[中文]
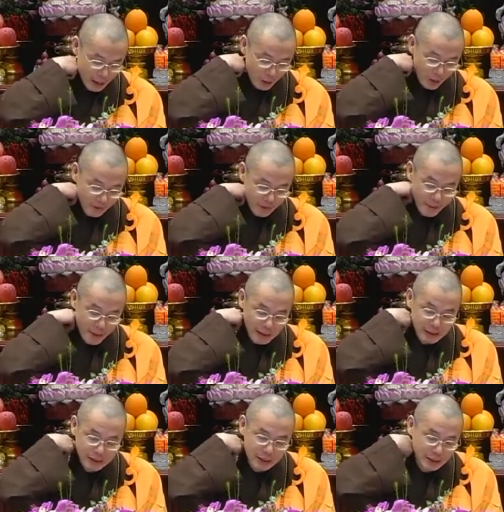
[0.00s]
或贩卖
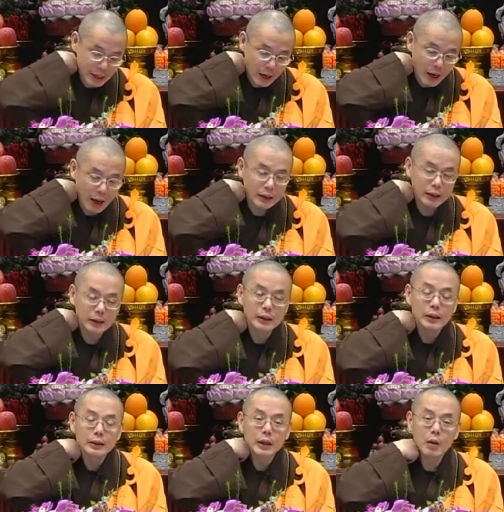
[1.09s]
自己的小孩呢，
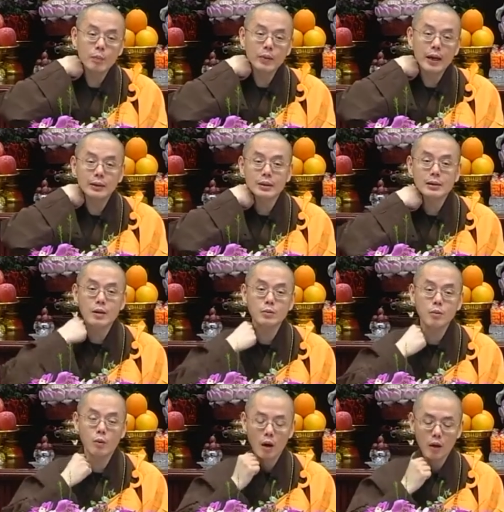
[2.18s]
到不良的场
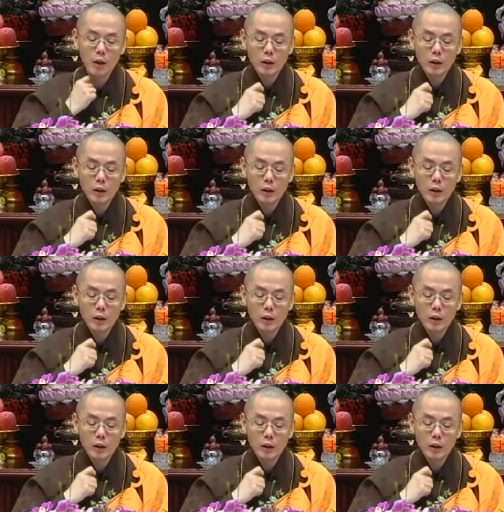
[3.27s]
所。